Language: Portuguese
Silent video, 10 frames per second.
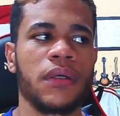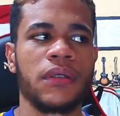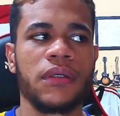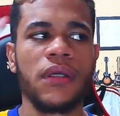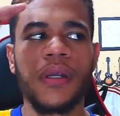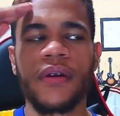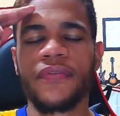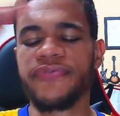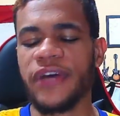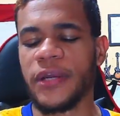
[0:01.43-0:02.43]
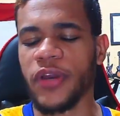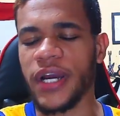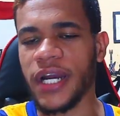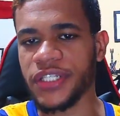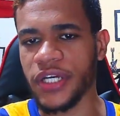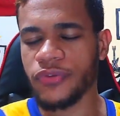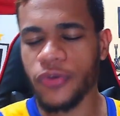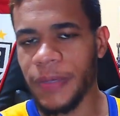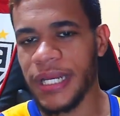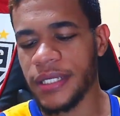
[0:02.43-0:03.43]
Yeah, fala molecadinha,
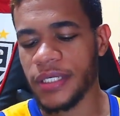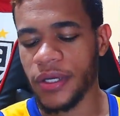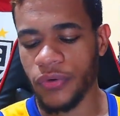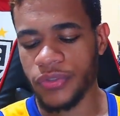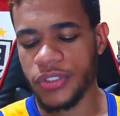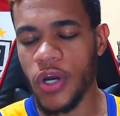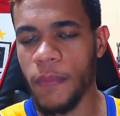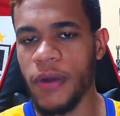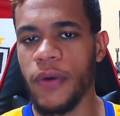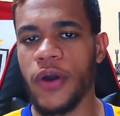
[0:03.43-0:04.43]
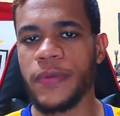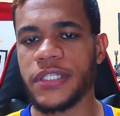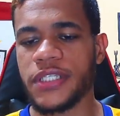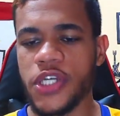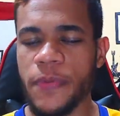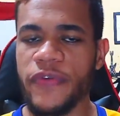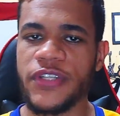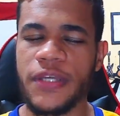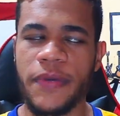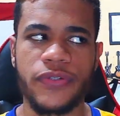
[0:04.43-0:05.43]
tudo beleza? Aqui é o seu Manuel e sejam
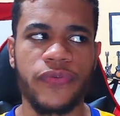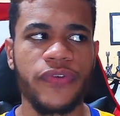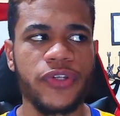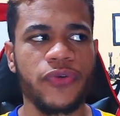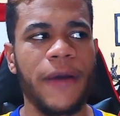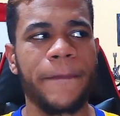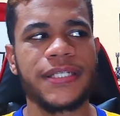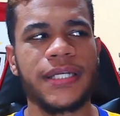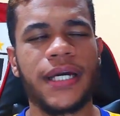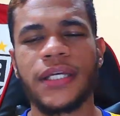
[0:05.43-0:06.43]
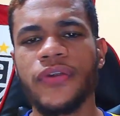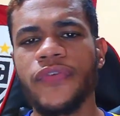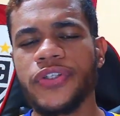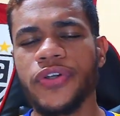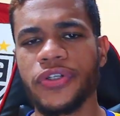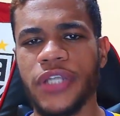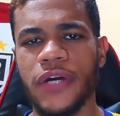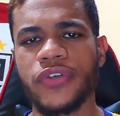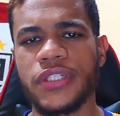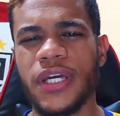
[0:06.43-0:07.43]
bem-vindos a mais um vídeo, rapaziada. No vídeo de hoje eu
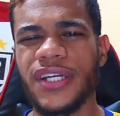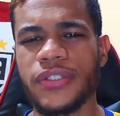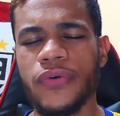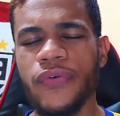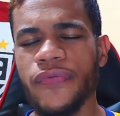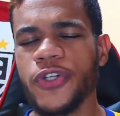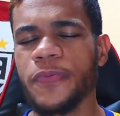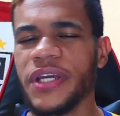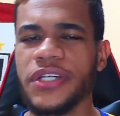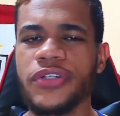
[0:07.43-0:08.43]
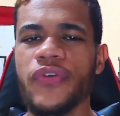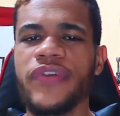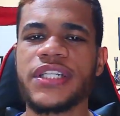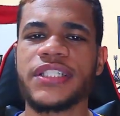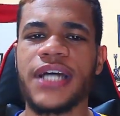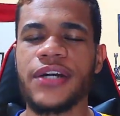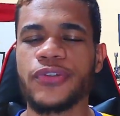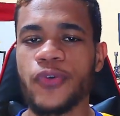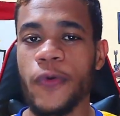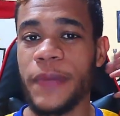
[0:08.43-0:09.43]
trago vocês um vídeo pra gente conversar
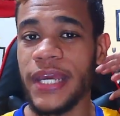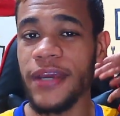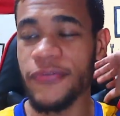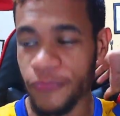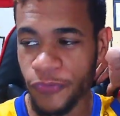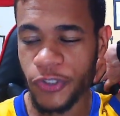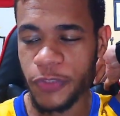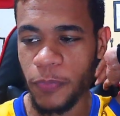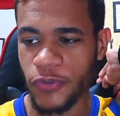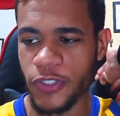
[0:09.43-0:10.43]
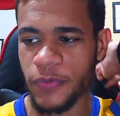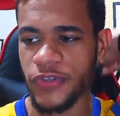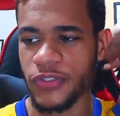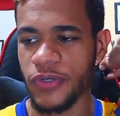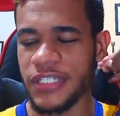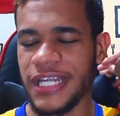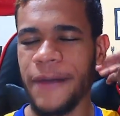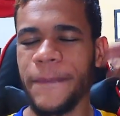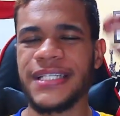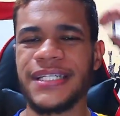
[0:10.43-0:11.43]
sobre eFootball 2022, né,
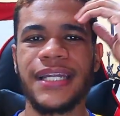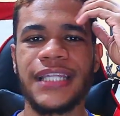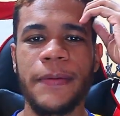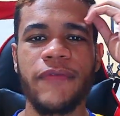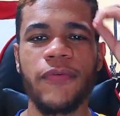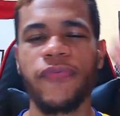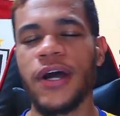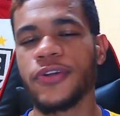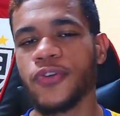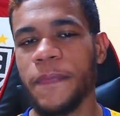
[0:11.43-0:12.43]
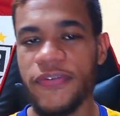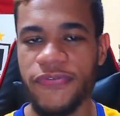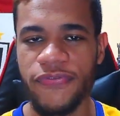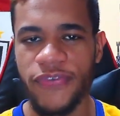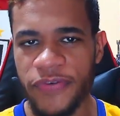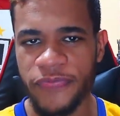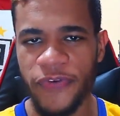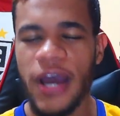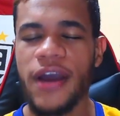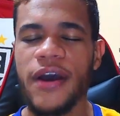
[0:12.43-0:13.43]
rapaziada? E também vamos falar sobre
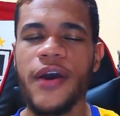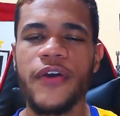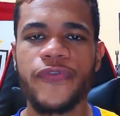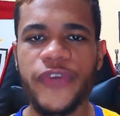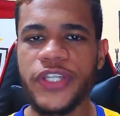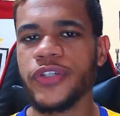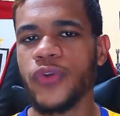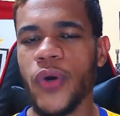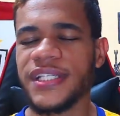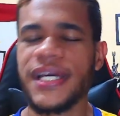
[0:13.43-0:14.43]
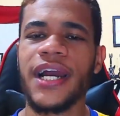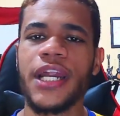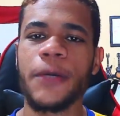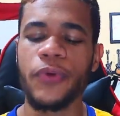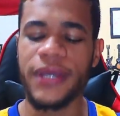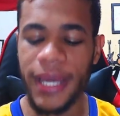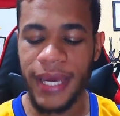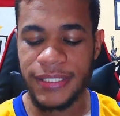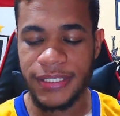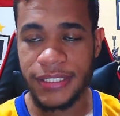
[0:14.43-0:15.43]
FIFA 22, né, galera?
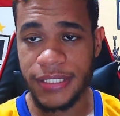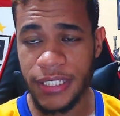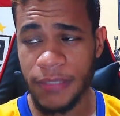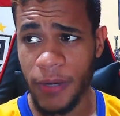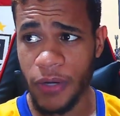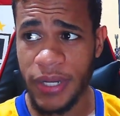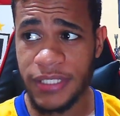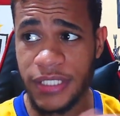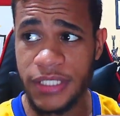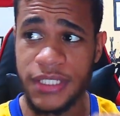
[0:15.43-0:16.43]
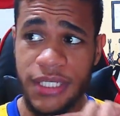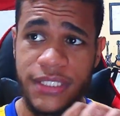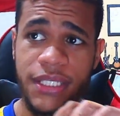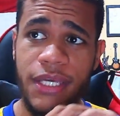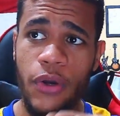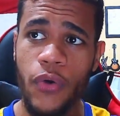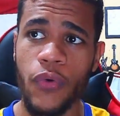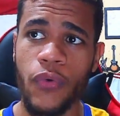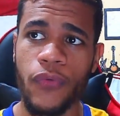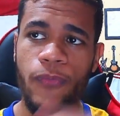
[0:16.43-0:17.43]
Porque sim, mano, nesses dias em que
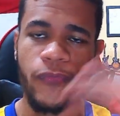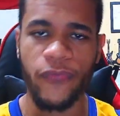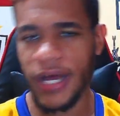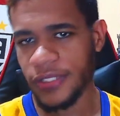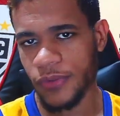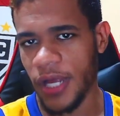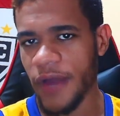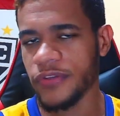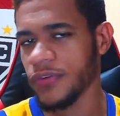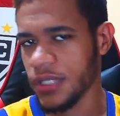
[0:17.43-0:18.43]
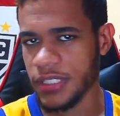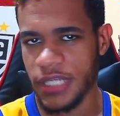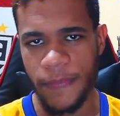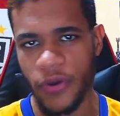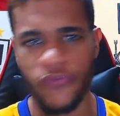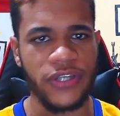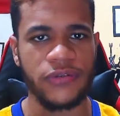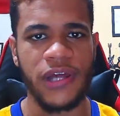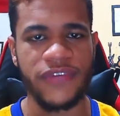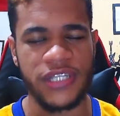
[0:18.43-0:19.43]
eu faço lives, vocês sabem que eu
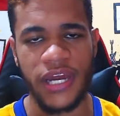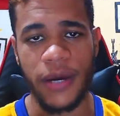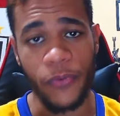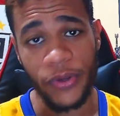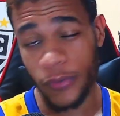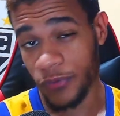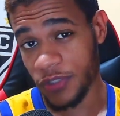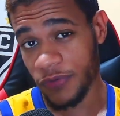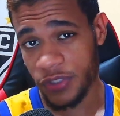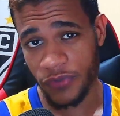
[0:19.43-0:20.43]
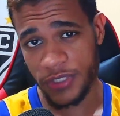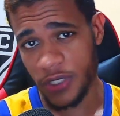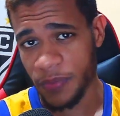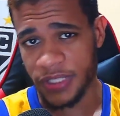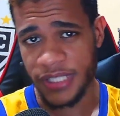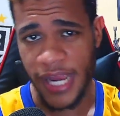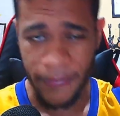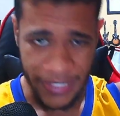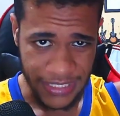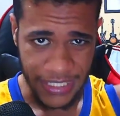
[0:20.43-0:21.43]
faço lives lá na Boa, inclusive se você não me segue,
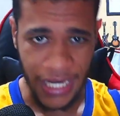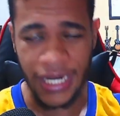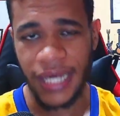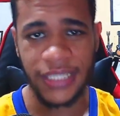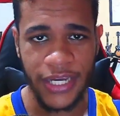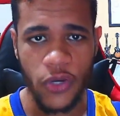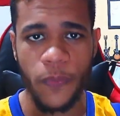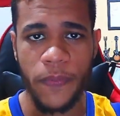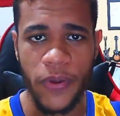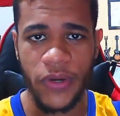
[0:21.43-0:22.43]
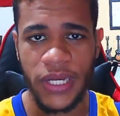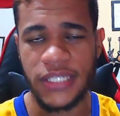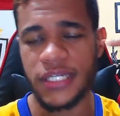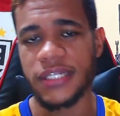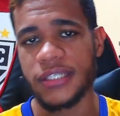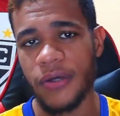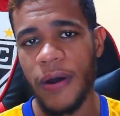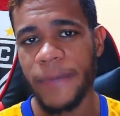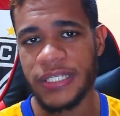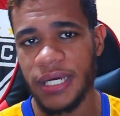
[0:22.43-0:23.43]
me segue lá, tá aqui no primeiro link na descrição,
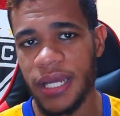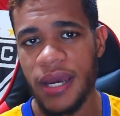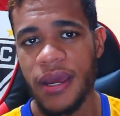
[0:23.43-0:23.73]
rapaziada.